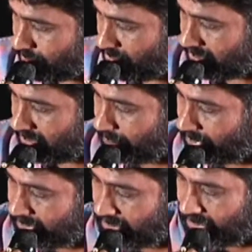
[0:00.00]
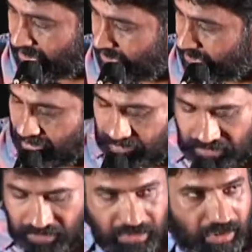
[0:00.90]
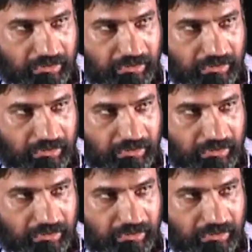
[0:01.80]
మనస్ఫూర్తిగా పెద్ద హిట్ అయ్యి కీర్తి